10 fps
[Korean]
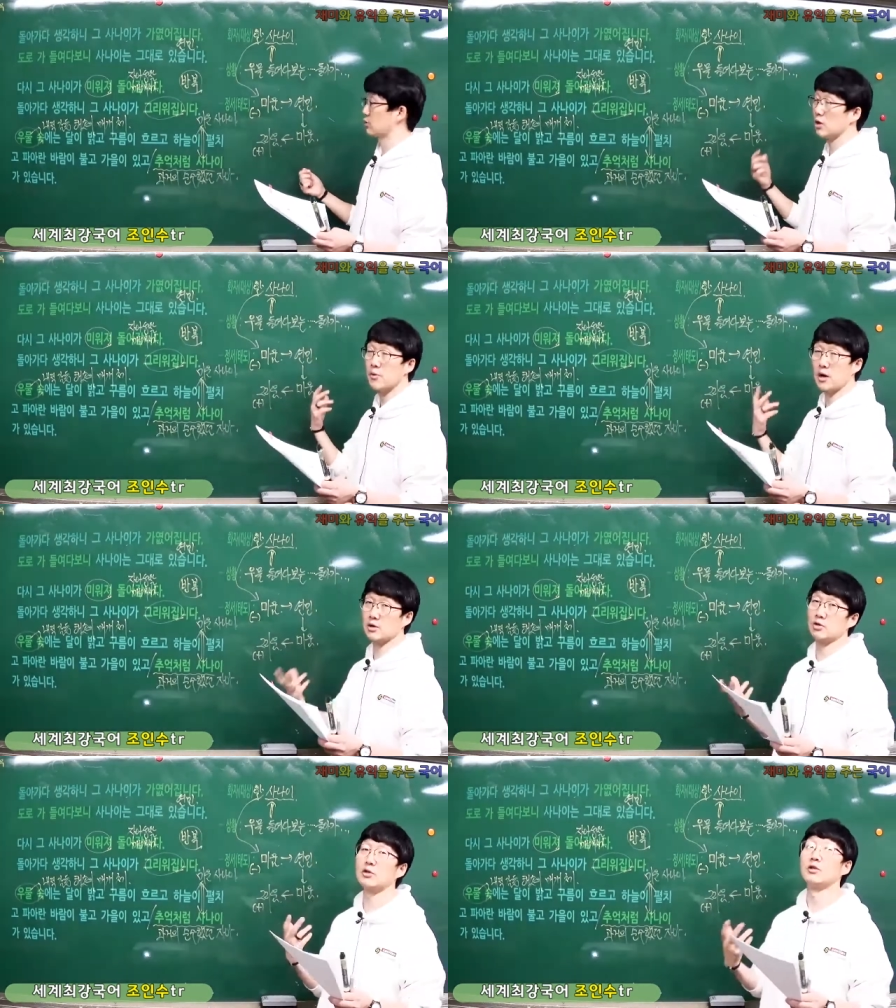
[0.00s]
설명할
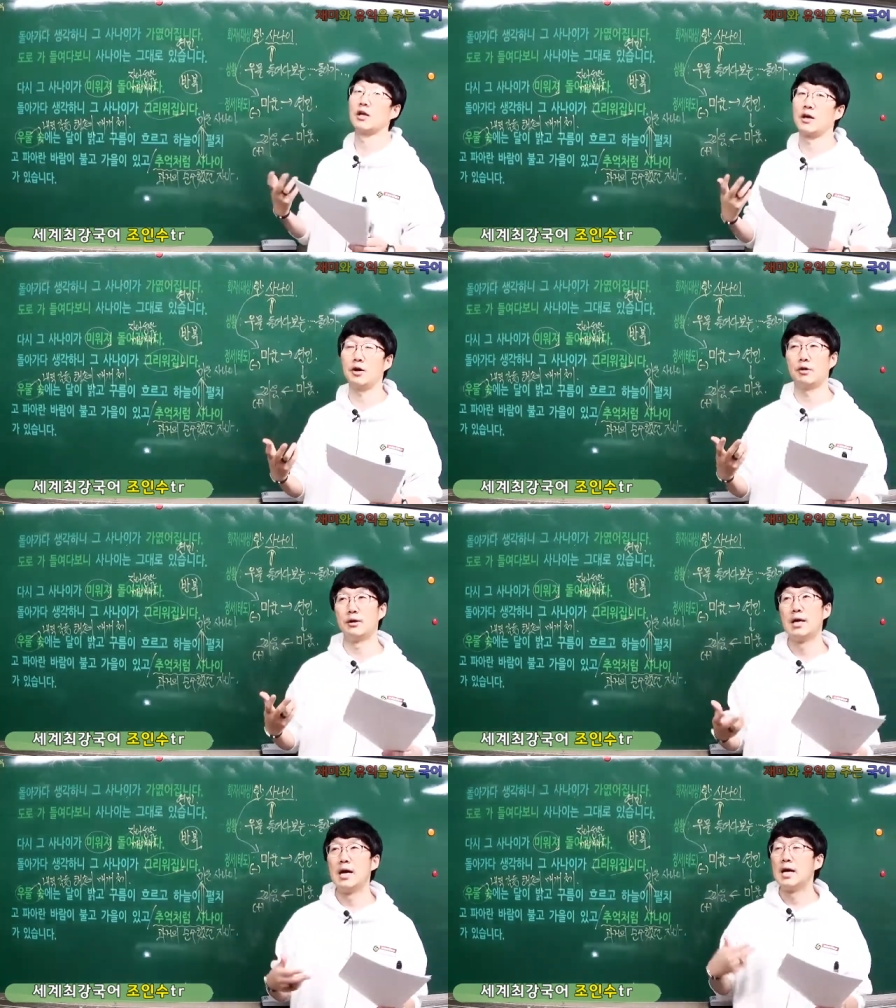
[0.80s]
수 있는데요.
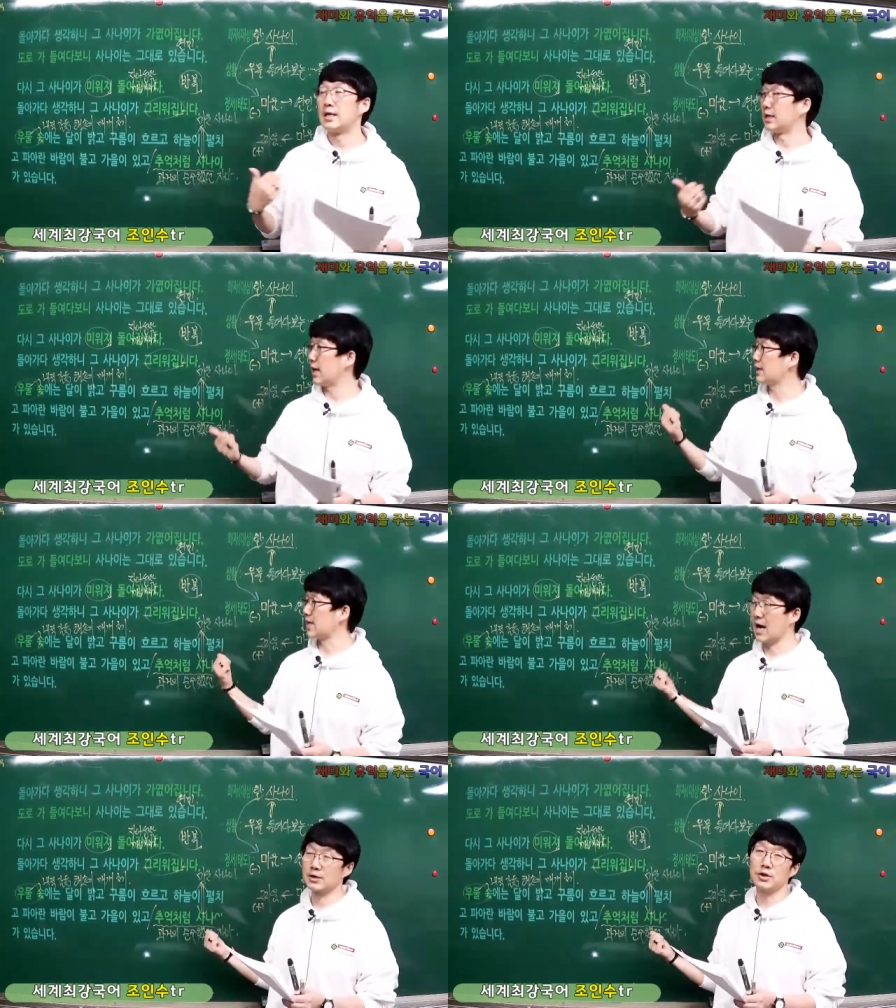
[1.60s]
이게
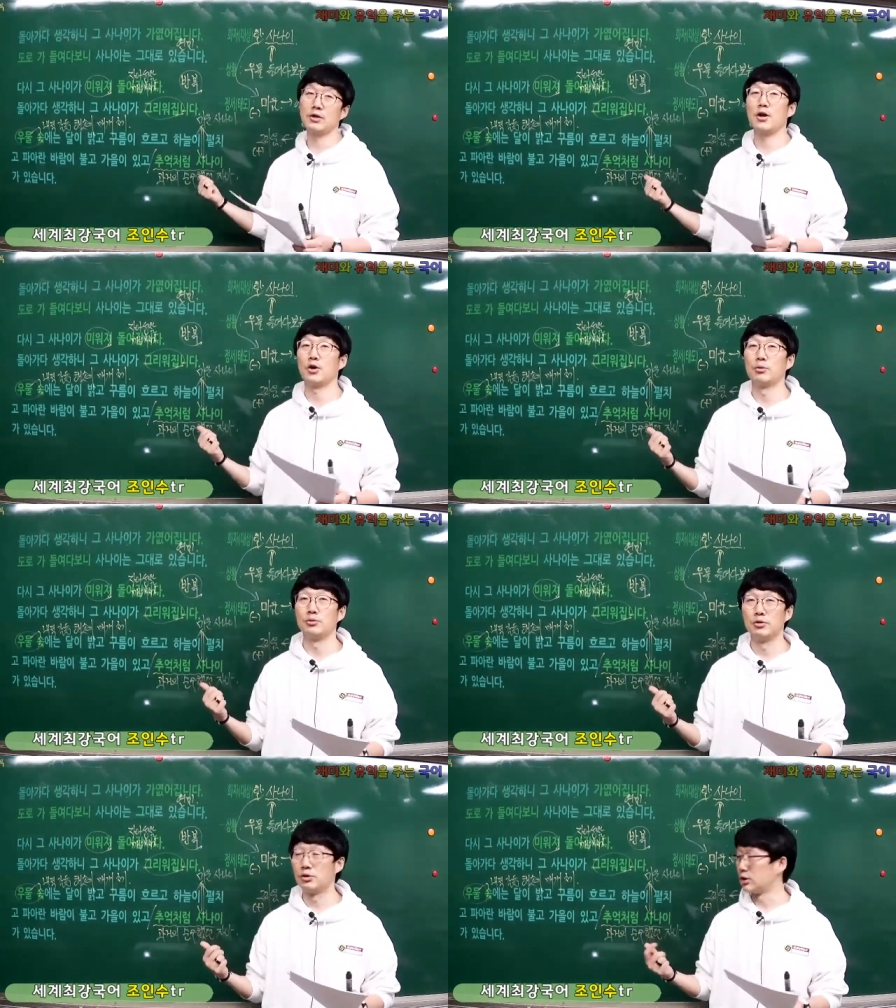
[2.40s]
작년에
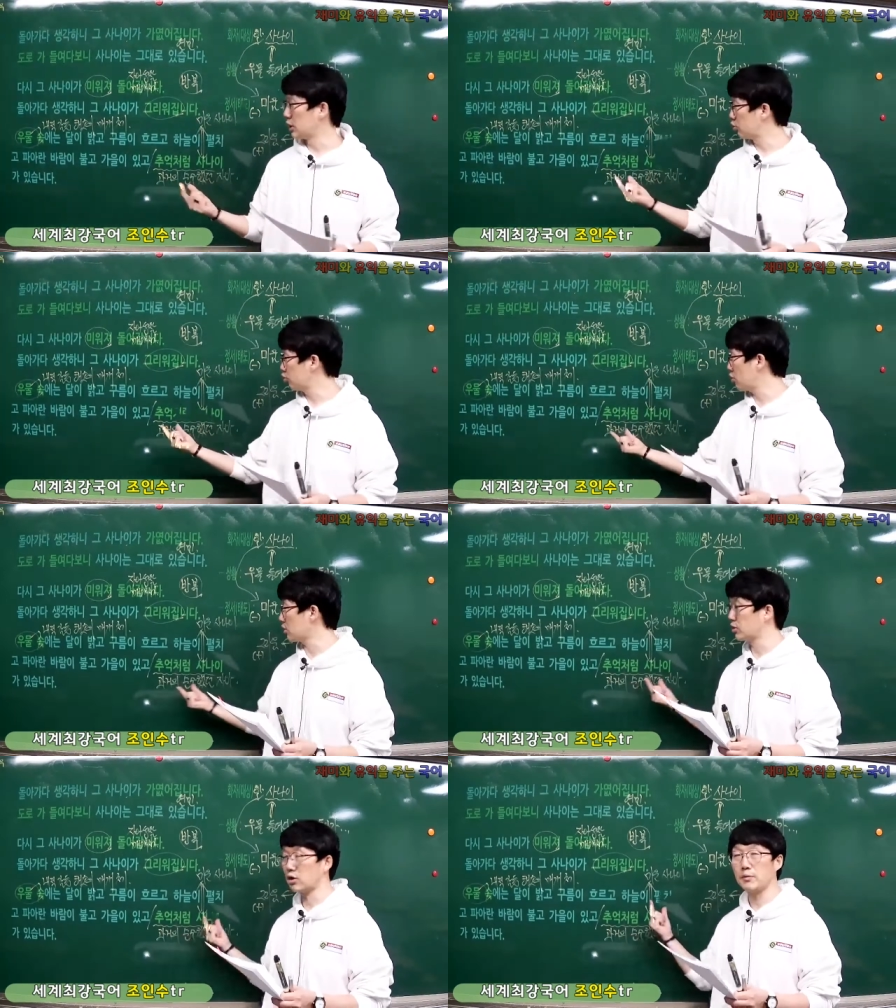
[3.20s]
여러분 이
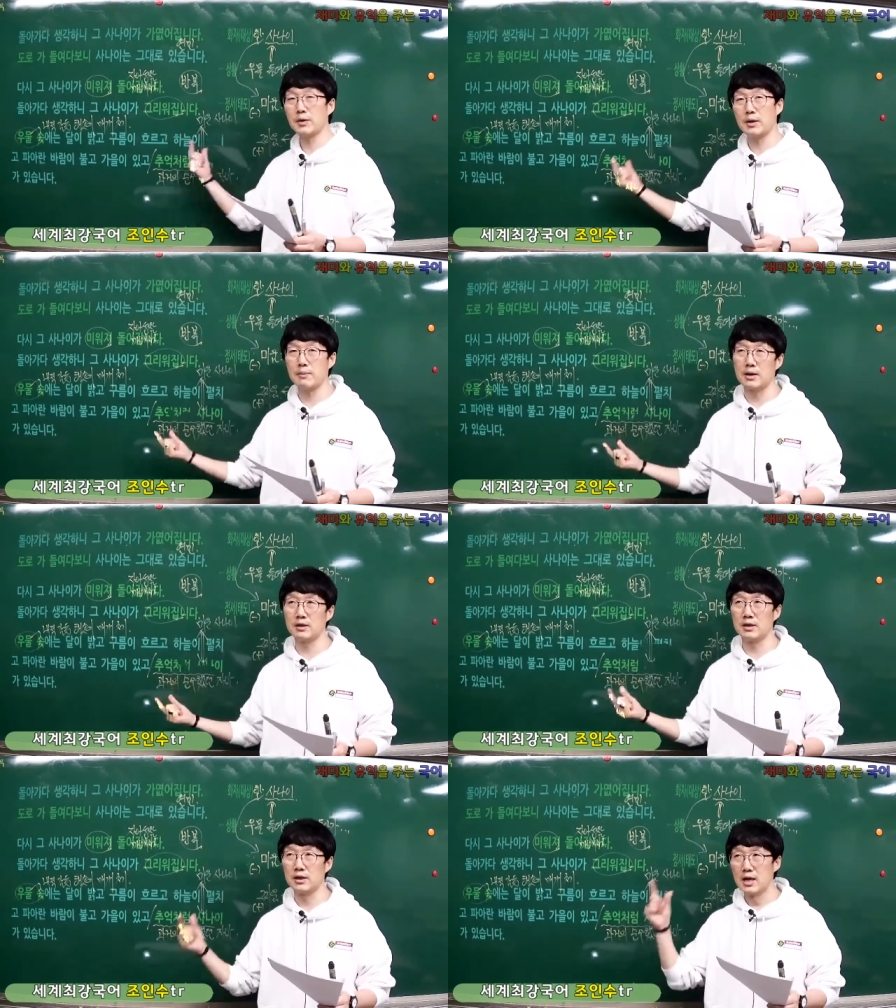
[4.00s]
추억처럼이란
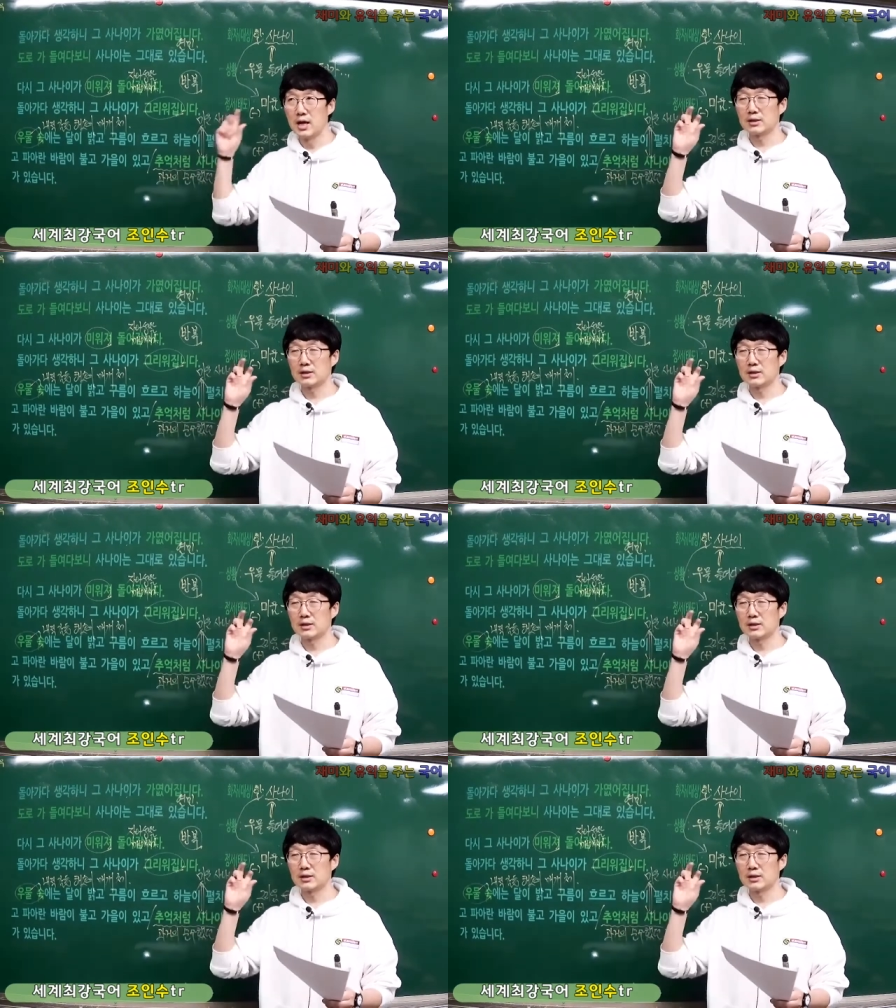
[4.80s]
말을